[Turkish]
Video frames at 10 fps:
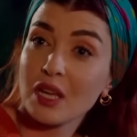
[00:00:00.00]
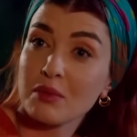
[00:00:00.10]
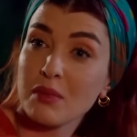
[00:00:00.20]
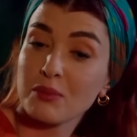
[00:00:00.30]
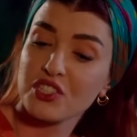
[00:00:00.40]

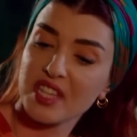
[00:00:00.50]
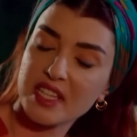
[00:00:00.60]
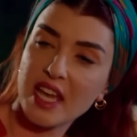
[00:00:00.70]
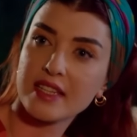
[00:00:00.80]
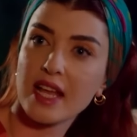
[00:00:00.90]
kalabilmem için
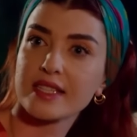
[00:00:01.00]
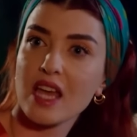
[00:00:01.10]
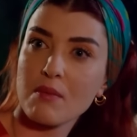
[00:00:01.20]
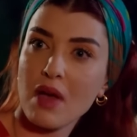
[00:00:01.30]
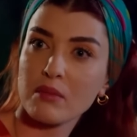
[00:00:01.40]
seni yeniden
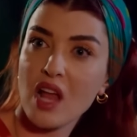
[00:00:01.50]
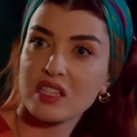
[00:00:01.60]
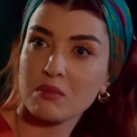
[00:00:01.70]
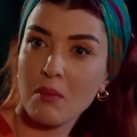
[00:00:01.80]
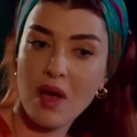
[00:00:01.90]
sevmem
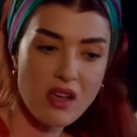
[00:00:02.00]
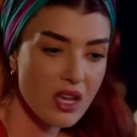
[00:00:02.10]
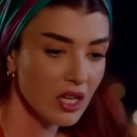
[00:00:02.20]
lazım ama...